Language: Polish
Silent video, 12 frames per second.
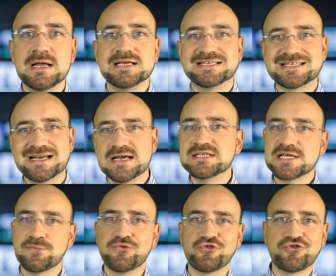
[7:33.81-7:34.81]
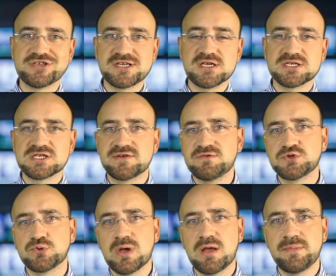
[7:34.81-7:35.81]
Zachęcam do śledzenia urządzenia
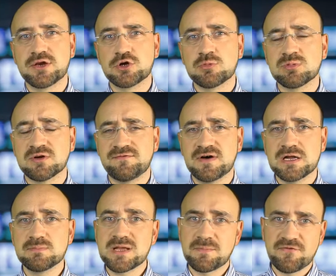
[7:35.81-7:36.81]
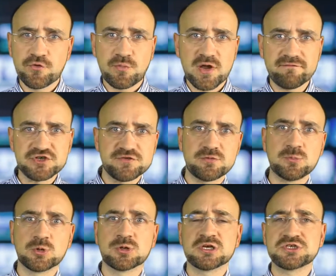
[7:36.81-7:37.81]
serwisu mgr.farm na pewno pojawi się w tym
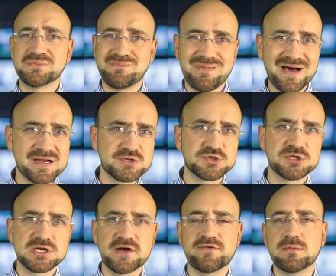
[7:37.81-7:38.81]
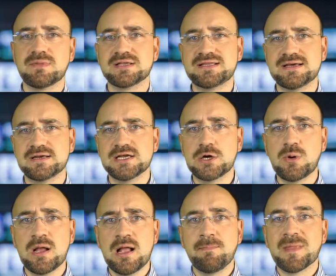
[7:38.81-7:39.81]
kontekście bardzo ciekawy materiał,
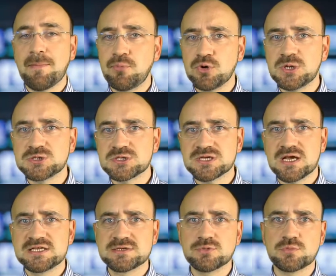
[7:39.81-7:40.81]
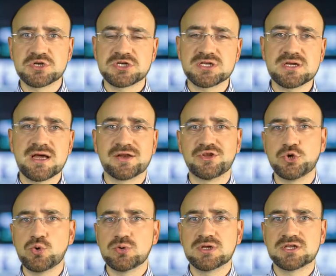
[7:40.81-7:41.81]
a póki co zachęcam do przeczytania
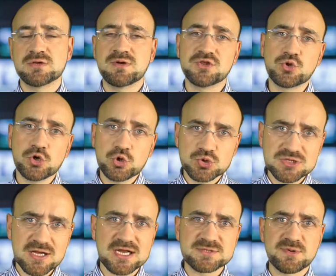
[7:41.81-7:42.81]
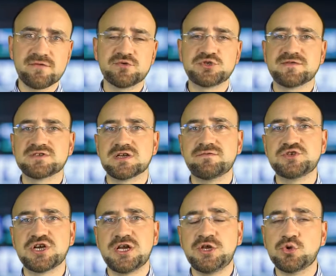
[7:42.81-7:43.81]
artykułu na ten temat, który już teraz pojawił się w
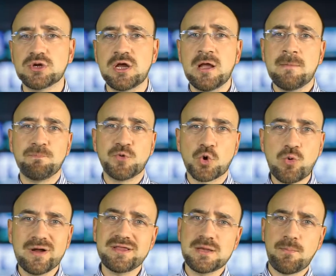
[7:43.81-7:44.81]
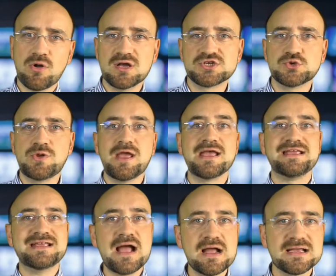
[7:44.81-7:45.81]
serwisie i który dokładnie pokazuje,
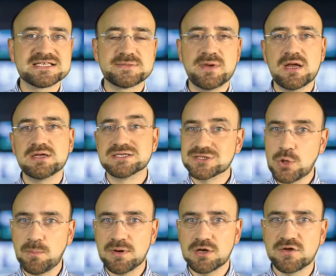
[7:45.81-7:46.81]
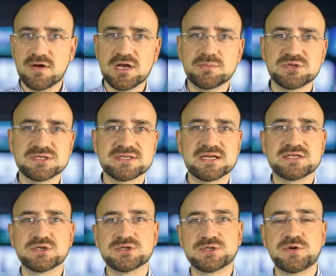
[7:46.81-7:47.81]
jakie zmiany są planowane przez
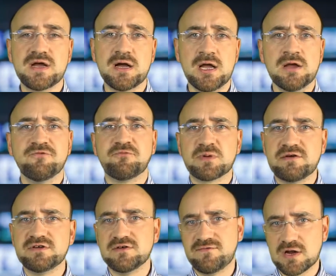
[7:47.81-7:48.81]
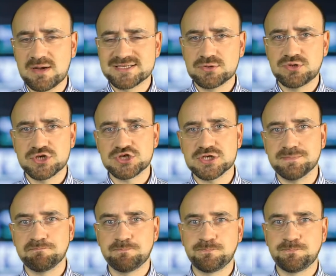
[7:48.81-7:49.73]
resort zdrowia w prawie farmaceutycznym.